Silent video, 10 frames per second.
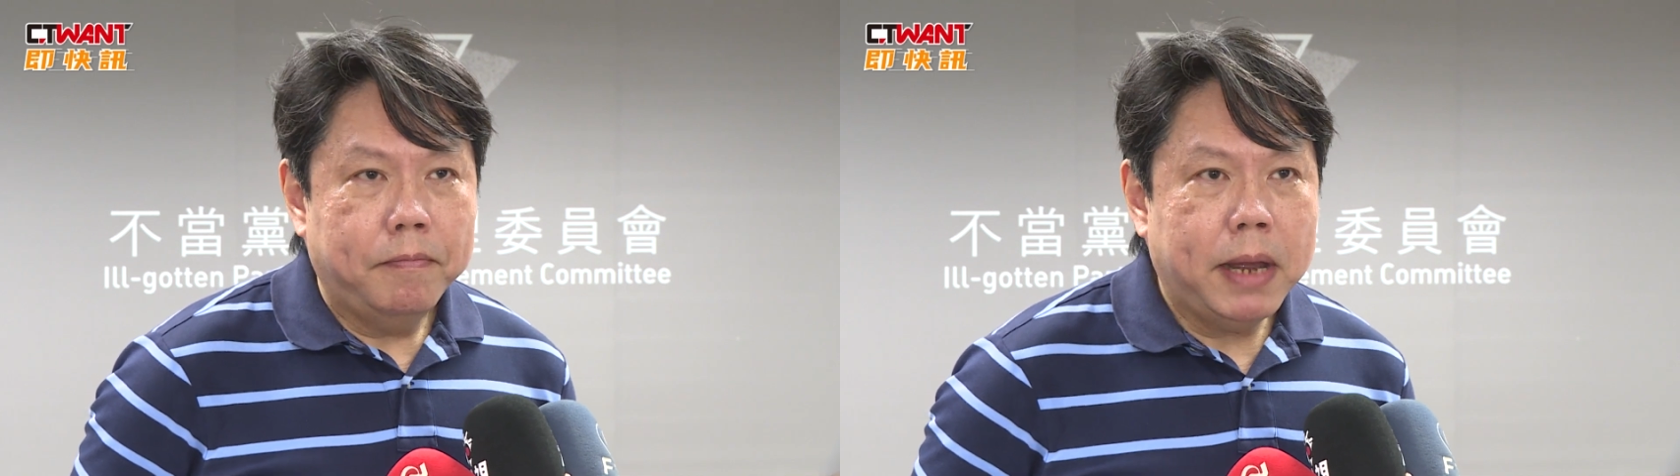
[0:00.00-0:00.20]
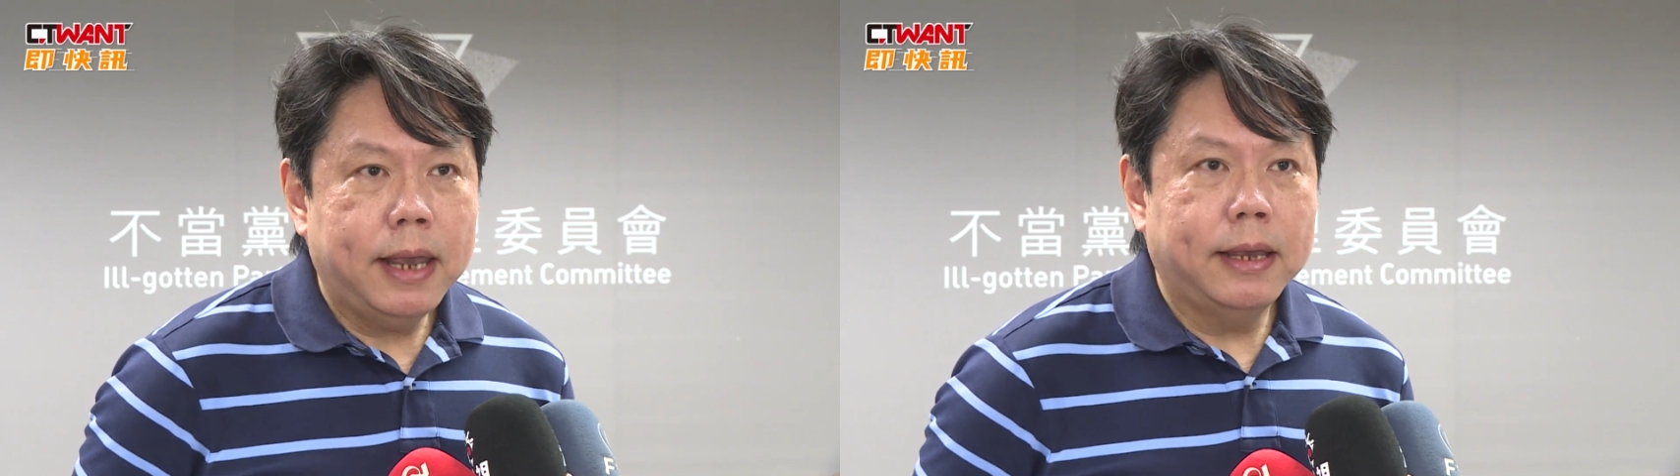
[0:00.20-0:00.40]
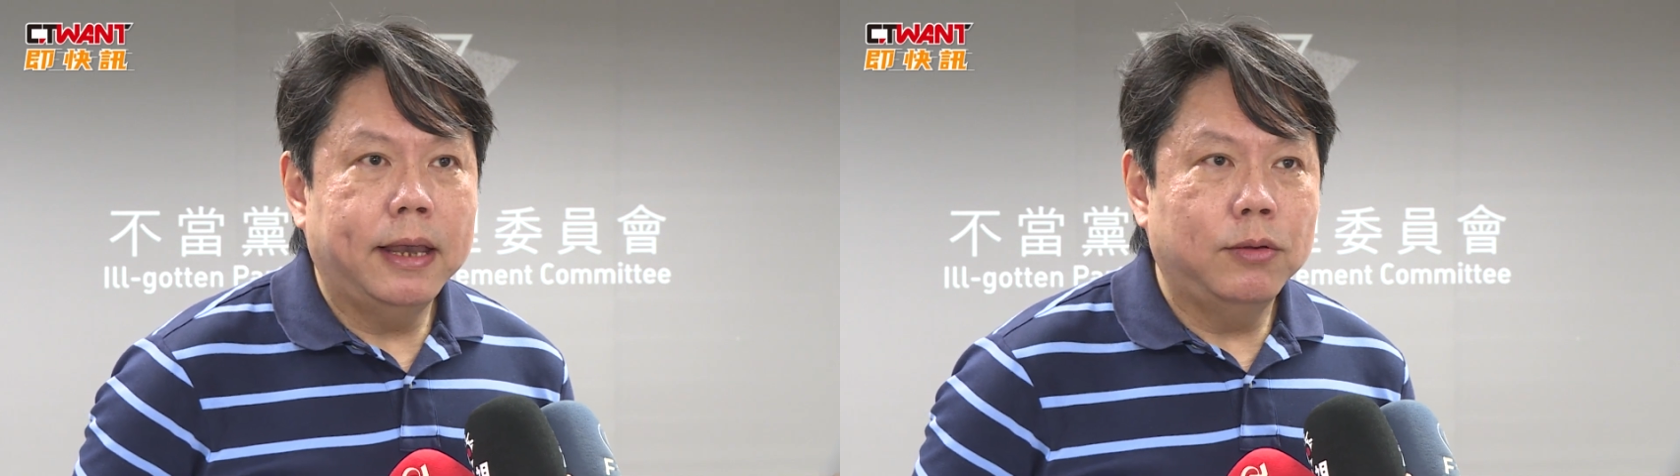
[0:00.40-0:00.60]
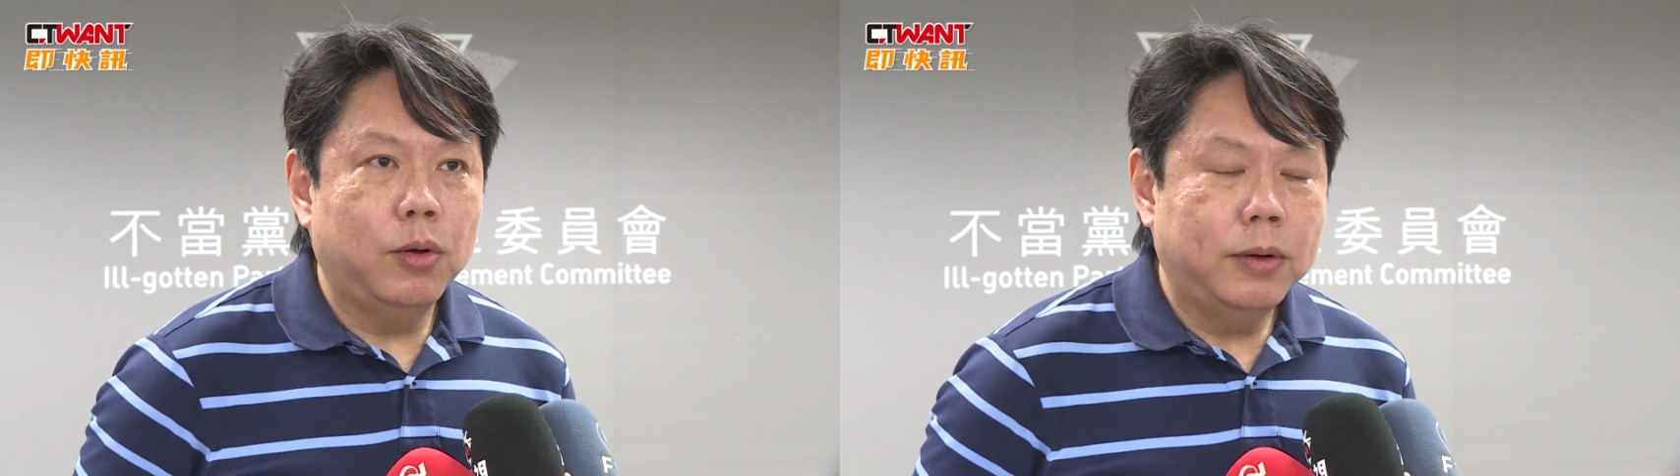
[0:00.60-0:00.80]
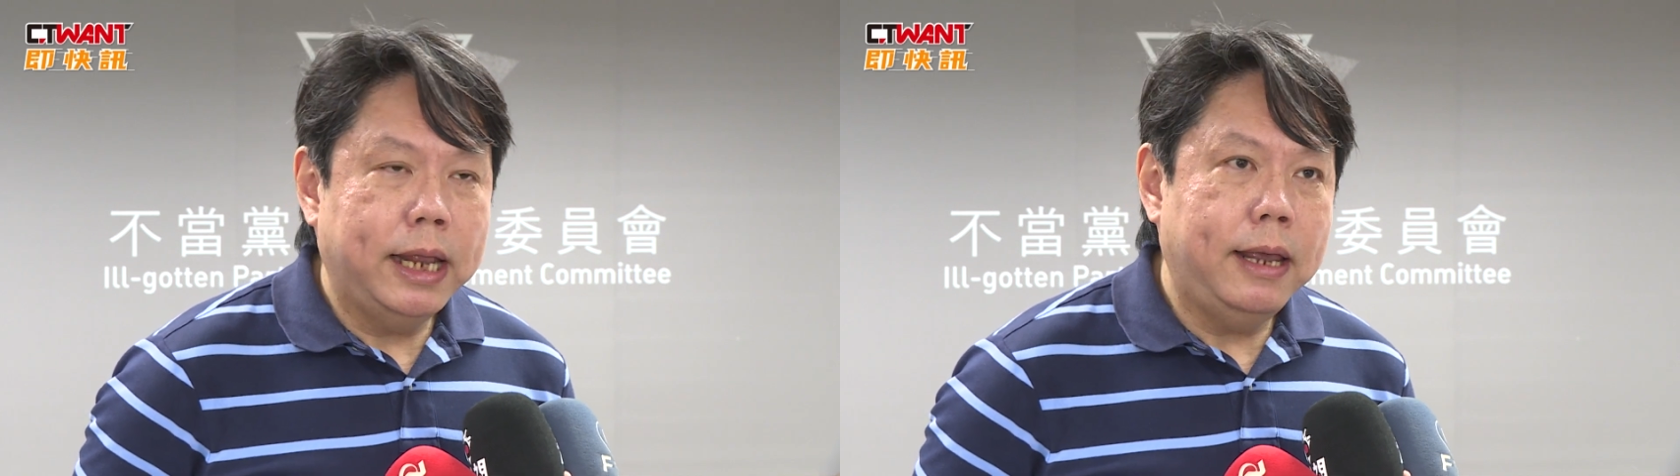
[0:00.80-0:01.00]
卖给
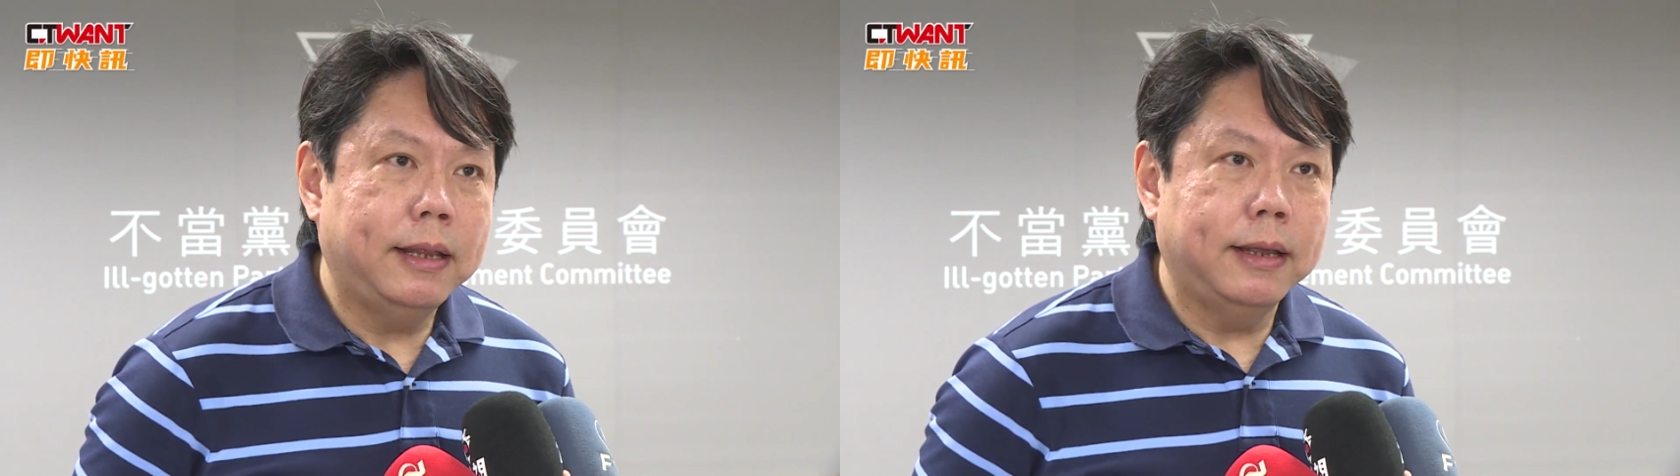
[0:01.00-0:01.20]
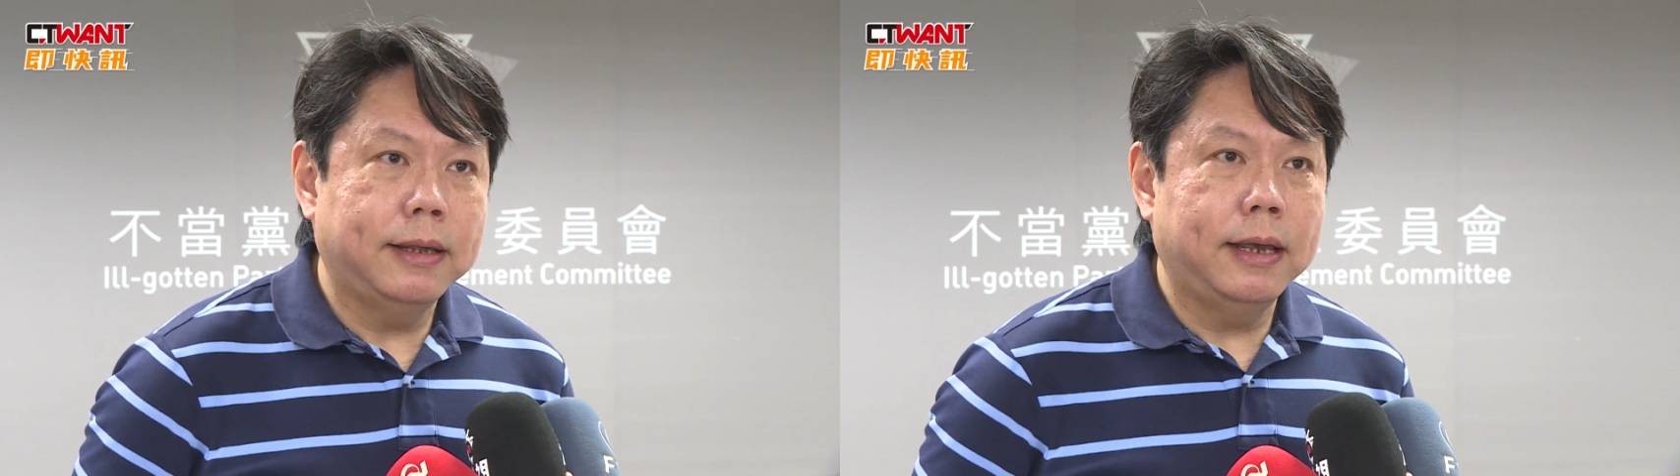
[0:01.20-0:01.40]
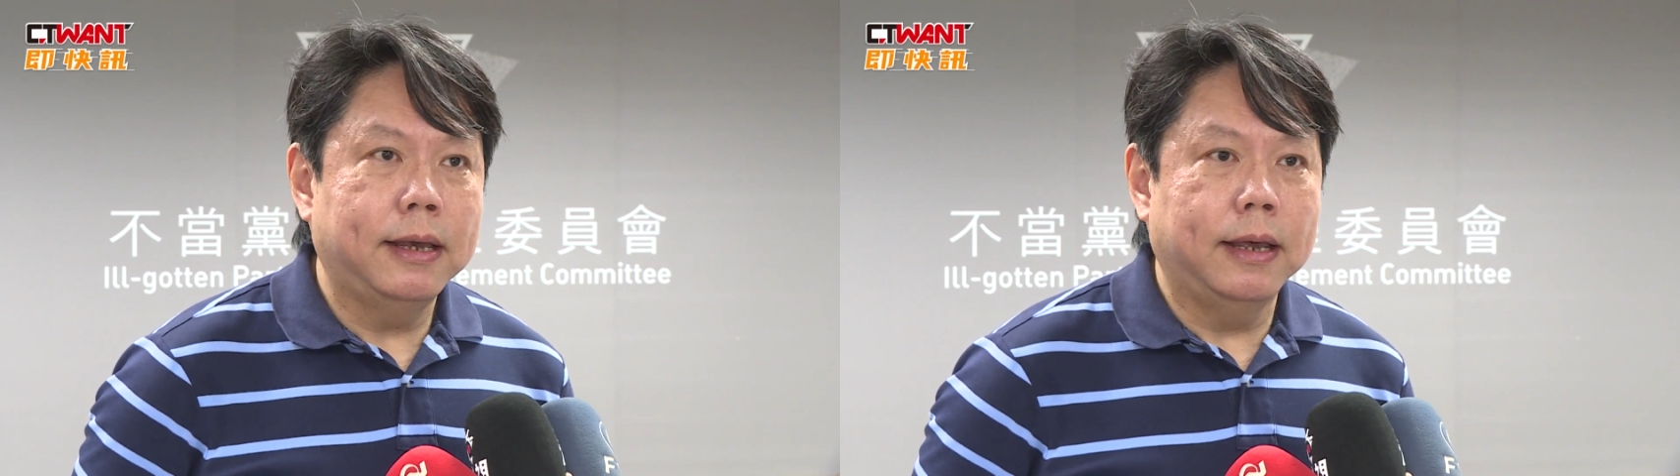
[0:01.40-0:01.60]
荣利的这